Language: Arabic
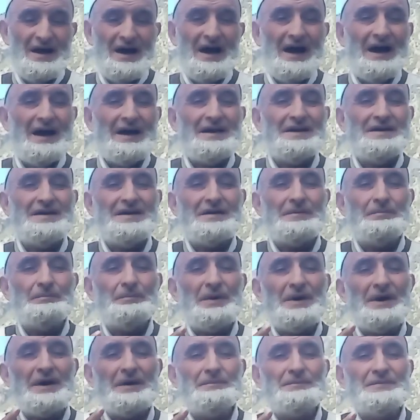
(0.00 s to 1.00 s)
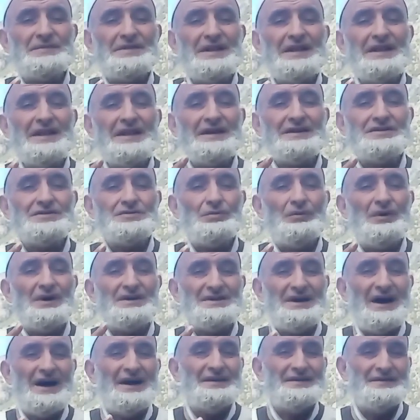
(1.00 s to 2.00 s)
اغي ربي غندن ليه
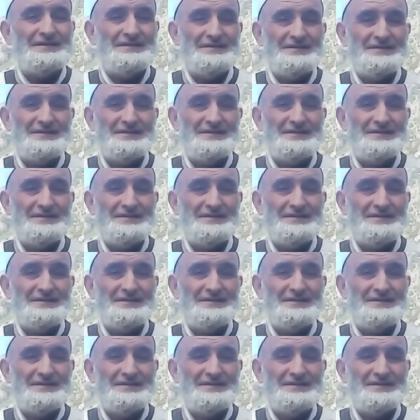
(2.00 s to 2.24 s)
تواضعا